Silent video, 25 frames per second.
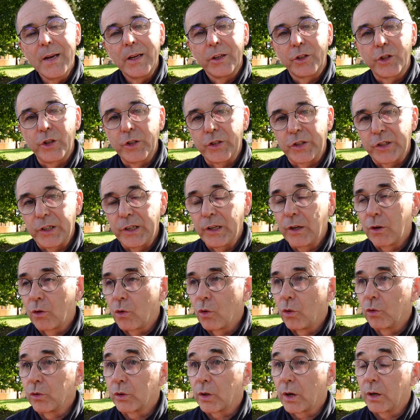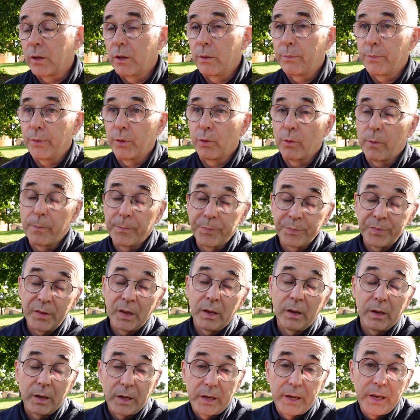ci si incontra di più.
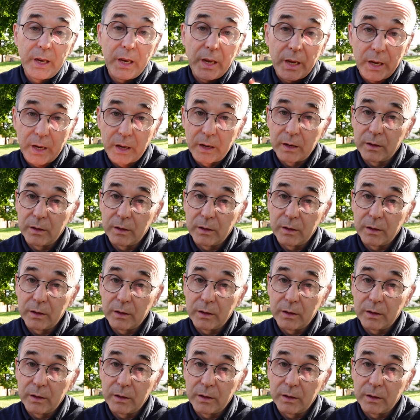Chi